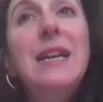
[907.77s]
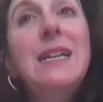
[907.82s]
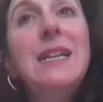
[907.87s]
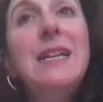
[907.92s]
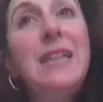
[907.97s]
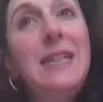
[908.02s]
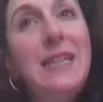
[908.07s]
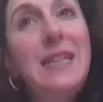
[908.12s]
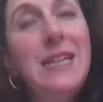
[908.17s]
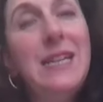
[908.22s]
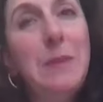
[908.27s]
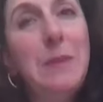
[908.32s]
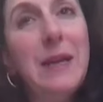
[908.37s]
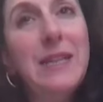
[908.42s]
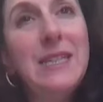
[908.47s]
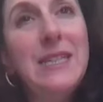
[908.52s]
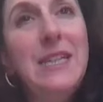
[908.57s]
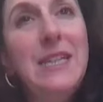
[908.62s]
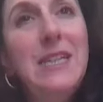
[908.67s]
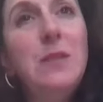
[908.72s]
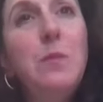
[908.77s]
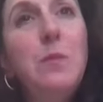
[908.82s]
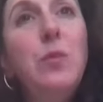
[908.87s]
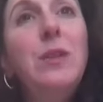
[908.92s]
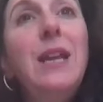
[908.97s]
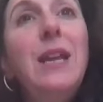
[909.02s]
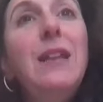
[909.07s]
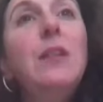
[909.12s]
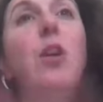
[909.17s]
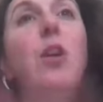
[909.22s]
cette expertise
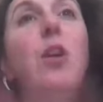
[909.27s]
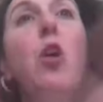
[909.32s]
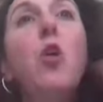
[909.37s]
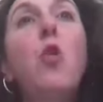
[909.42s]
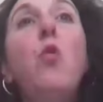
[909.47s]
peut être